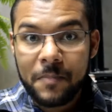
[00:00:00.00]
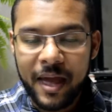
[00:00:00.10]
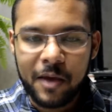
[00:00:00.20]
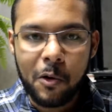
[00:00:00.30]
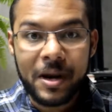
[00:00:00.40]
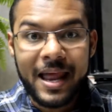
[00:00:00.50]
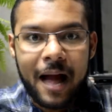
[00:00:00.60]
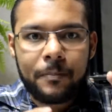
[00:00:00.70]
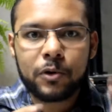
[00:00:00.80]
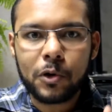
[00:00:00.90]
bem,
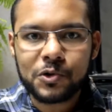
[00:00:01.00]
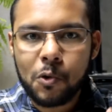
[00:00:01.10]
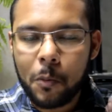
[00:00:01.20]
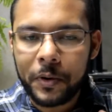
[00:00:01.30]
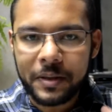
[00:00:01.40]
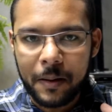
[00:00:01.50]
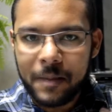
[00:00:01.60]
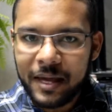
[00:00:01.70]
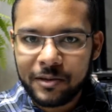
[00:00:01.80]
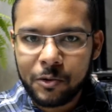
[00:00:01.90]
olhar para o nosso
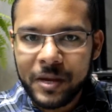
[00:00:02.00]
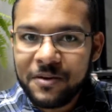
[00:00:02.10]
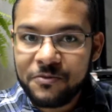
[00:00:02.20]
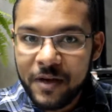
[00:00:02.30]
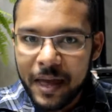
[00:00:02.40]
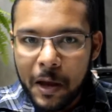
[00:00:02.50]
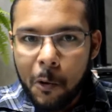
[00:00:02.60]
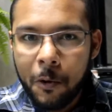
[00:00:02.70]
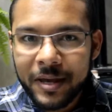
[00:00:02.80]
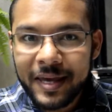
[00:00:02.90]
comportamento e ver
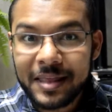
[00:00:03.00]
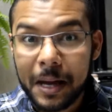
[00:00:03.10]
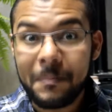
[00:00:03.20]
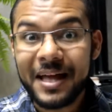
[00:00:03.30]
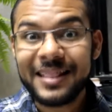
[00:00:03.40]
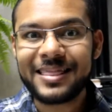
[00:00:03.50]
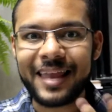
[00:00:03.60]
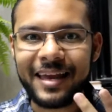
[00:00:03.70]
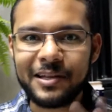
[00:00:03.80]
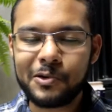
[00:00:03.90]
o que está
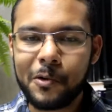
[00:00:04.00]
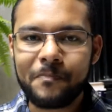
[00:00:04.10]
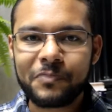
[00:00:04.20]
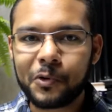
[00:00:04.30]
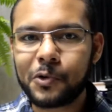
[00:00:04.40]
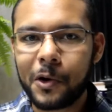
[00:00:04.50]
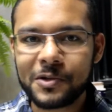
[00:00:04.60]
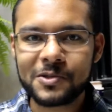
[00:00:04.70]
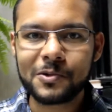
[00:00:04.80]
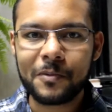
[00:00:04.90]
mantendo o
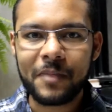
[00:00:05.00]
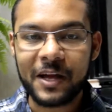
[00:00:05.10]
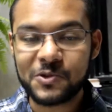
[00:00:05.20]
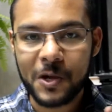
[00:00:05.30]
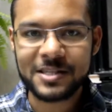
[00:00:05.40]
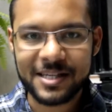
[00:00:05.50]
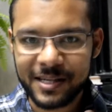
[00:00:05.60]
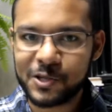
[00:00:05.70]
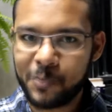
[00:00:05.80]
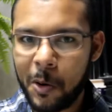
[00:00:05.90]
nosso, as nossas
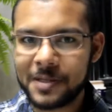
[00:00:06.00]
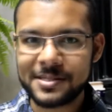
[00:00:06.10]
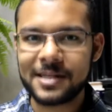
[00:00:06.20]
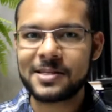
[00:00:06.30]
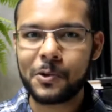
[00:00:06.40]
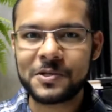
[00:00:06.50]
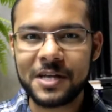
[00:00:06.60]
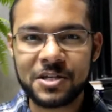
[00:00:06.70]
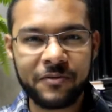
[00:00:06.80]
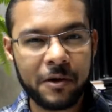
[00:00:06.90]
respostas, né? ou
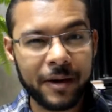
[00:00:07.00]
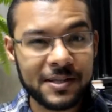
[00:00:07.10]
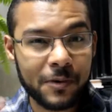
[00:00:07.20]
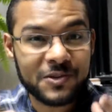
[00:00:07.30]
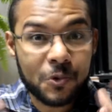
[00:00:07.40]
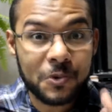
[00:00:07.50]
seja, ver quais são as